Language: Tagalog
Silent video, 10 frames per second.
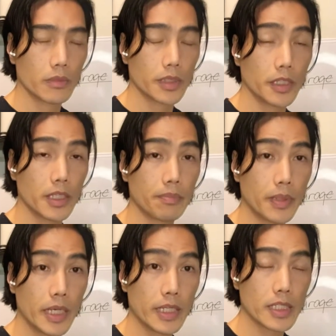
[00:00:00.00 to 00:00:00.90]
na
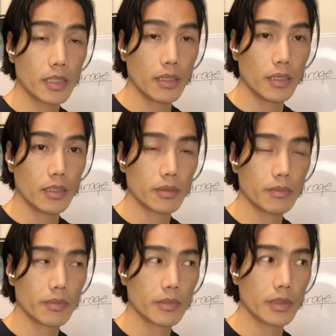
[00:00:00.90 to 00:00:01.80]
nagpanik sila,
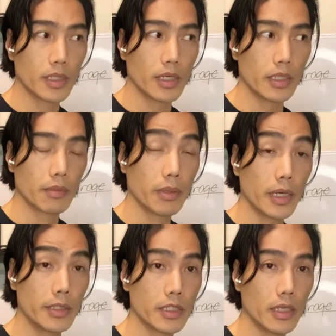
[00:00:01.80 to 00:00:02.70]
na
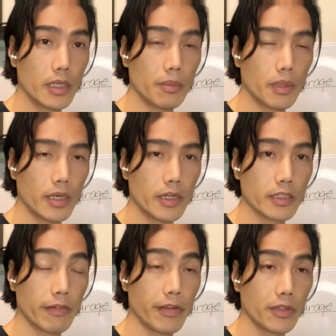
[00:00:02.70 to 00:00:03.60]
nagbayad sila ng mga
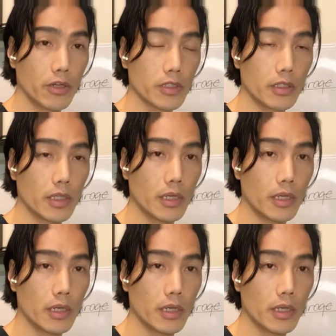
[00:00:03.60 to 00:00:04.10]
$7,000.